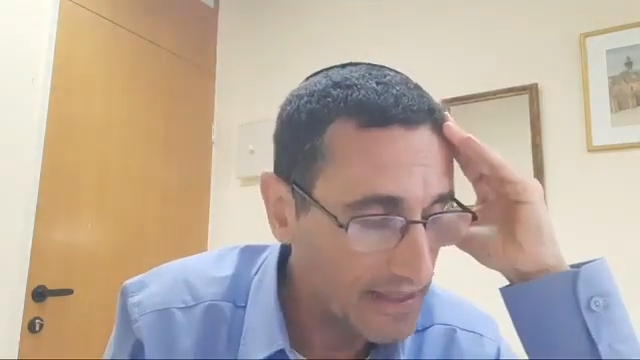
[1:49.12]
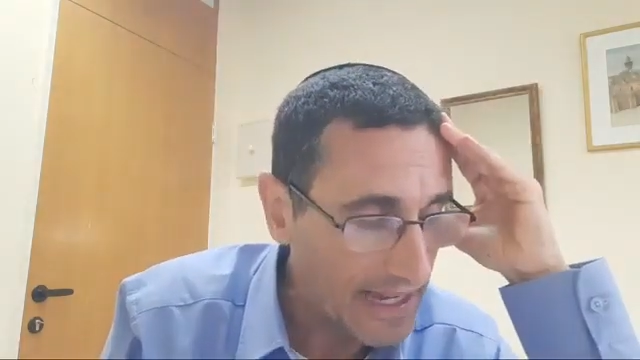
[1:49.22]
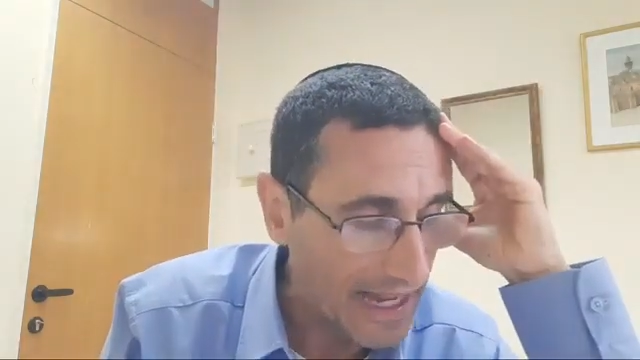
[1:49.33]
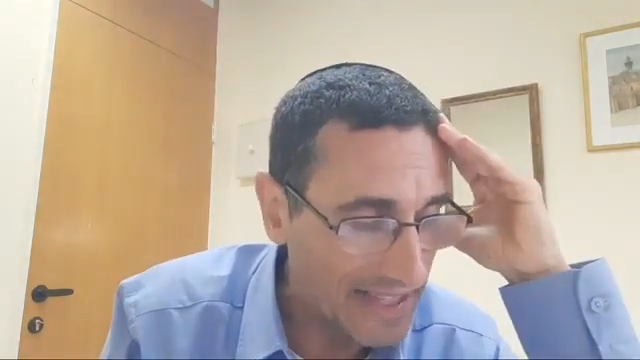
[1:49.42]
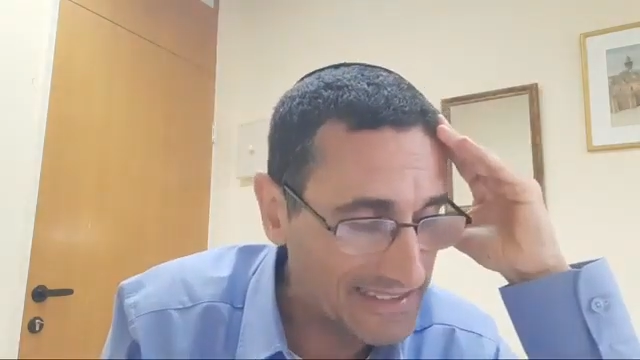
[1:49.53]

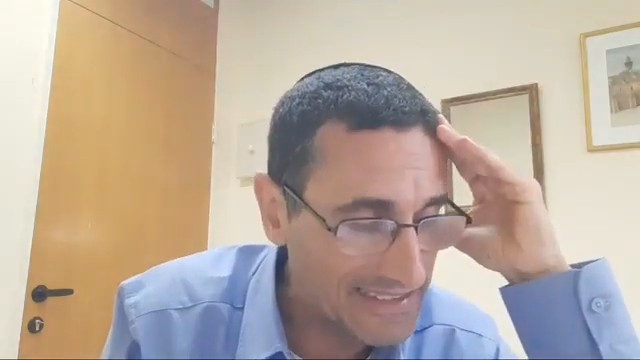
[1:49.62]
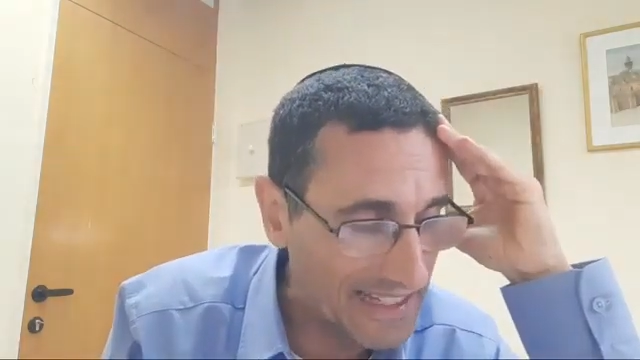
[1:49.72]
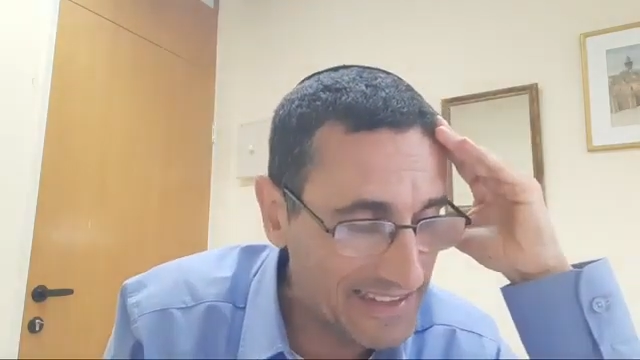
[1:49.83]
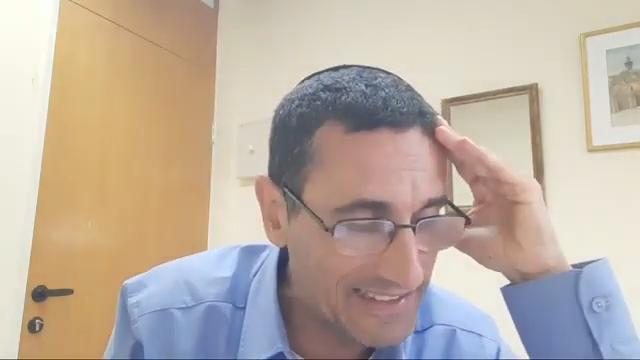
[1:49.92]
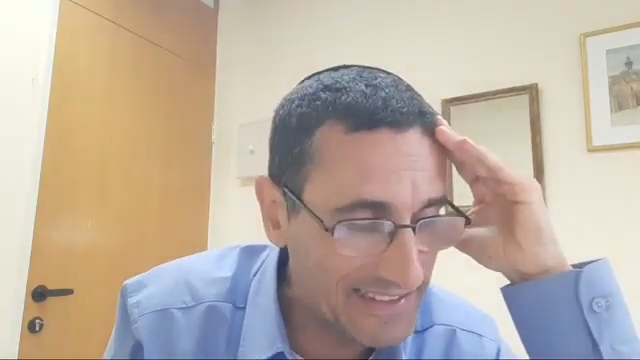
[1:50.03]
Atzalá en
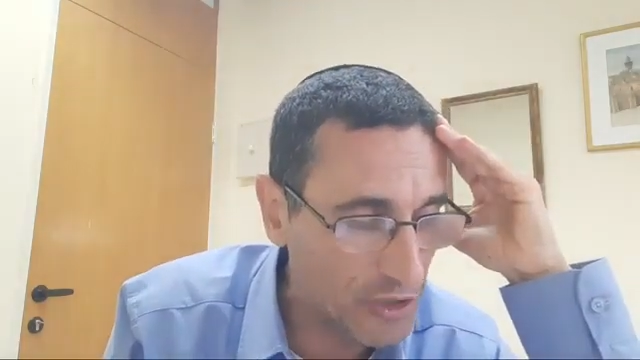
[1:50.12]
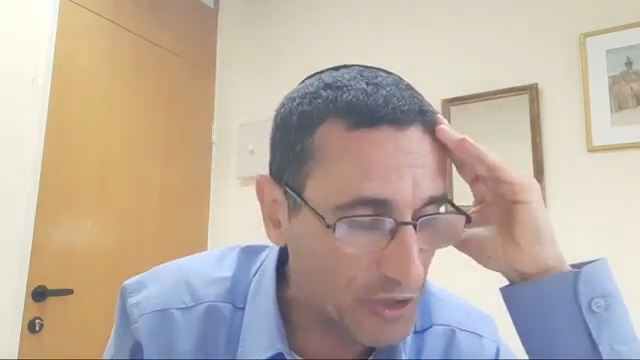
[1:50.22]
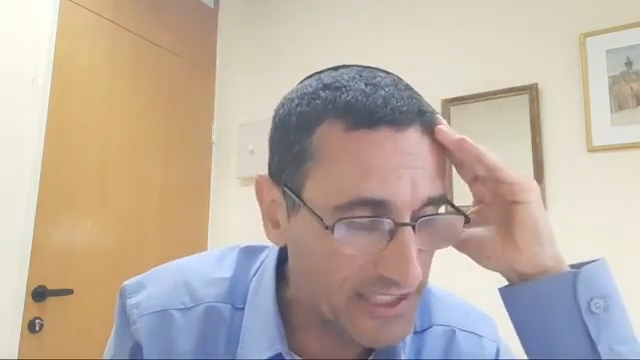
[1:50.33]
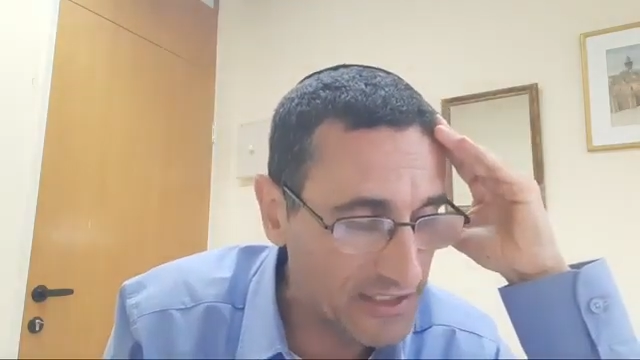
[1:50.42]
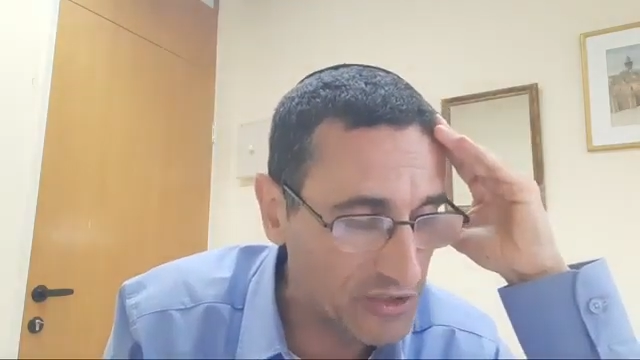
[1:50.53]
este
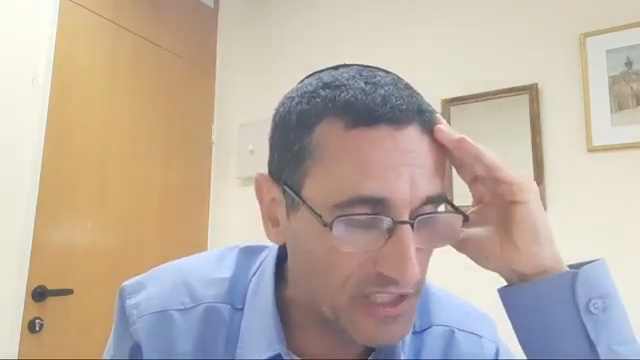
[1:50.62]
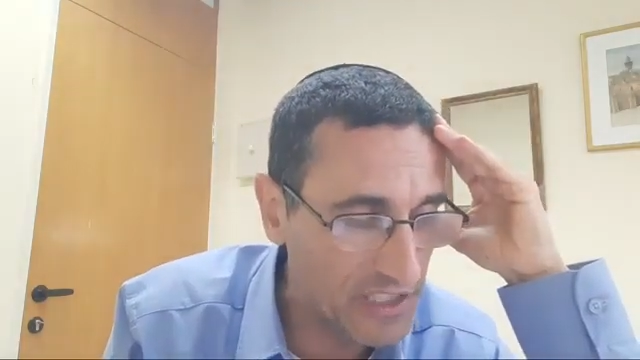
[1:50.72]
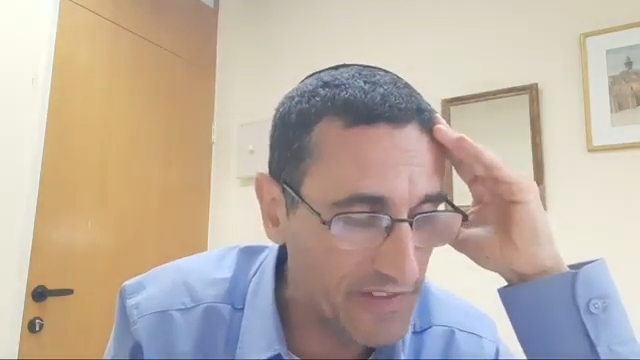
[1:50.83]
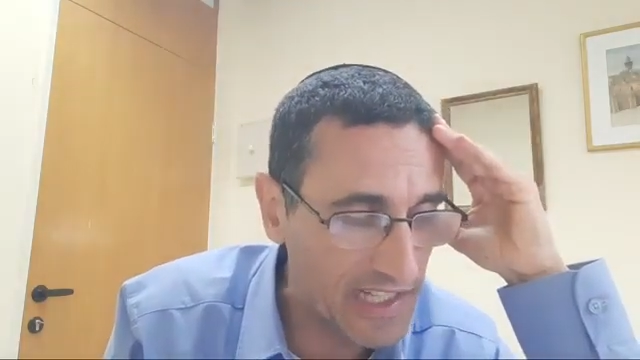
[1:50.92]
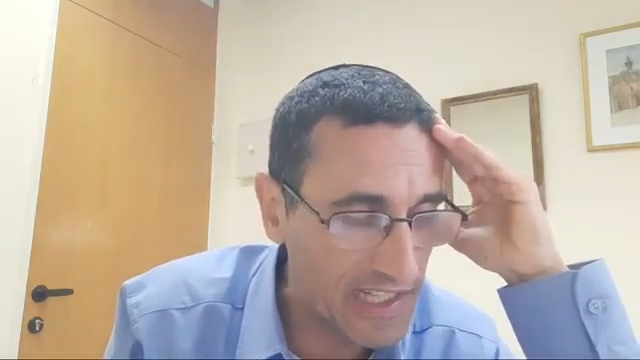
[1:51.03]
contexto
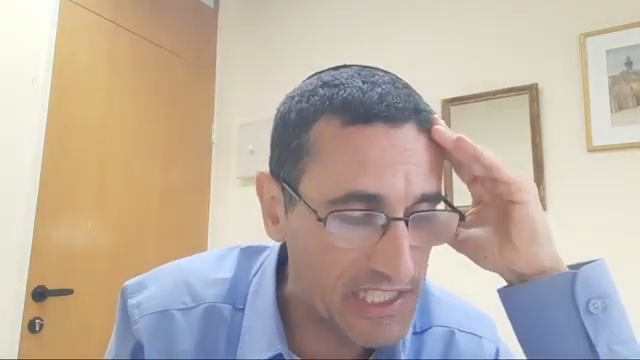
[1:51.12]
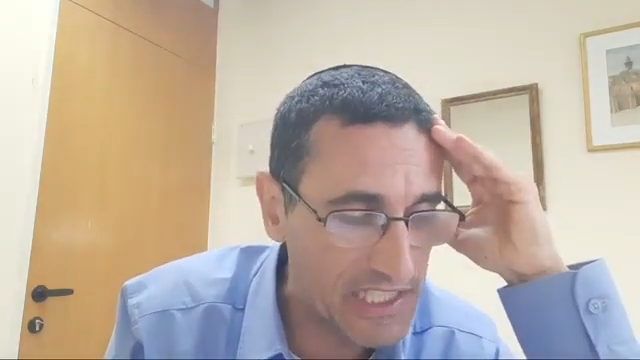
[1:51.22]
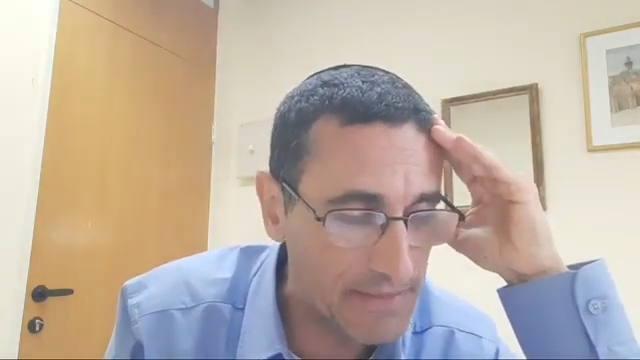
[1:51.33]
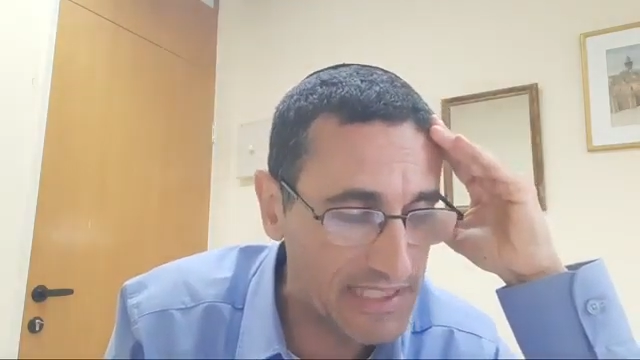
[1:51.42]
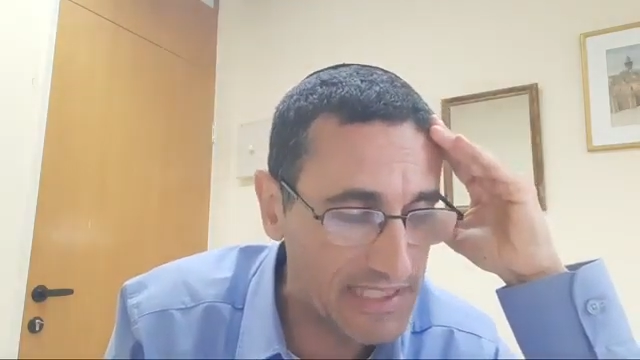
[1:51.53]
significa que Hashem
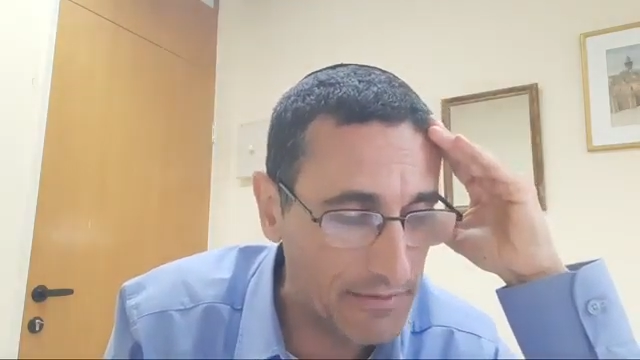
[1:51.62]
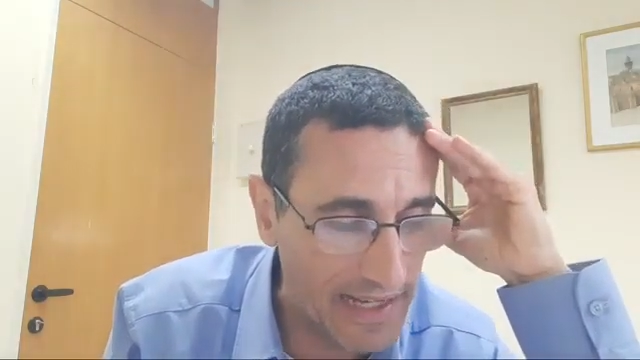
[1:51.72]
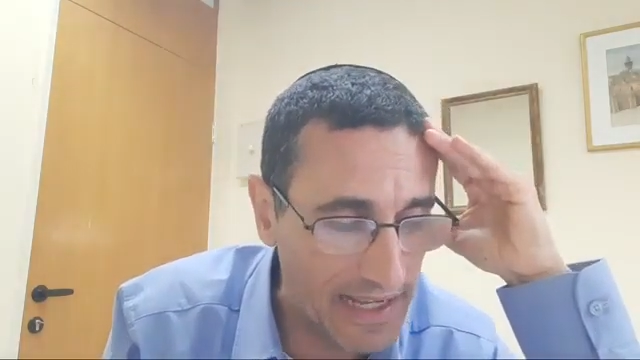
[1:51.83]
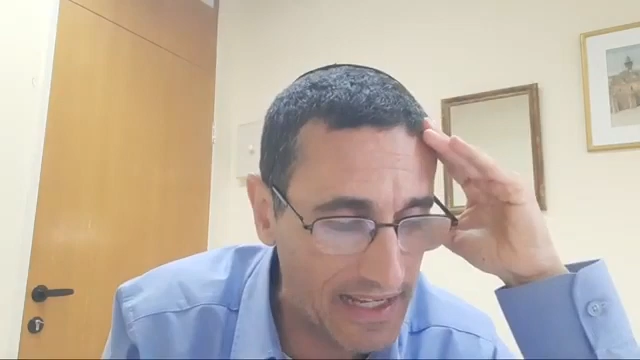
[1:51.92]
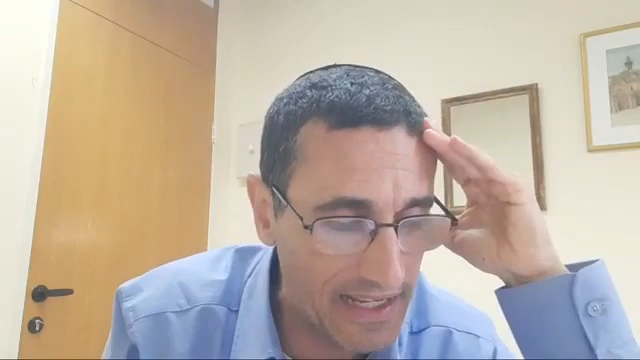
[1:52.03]
salvará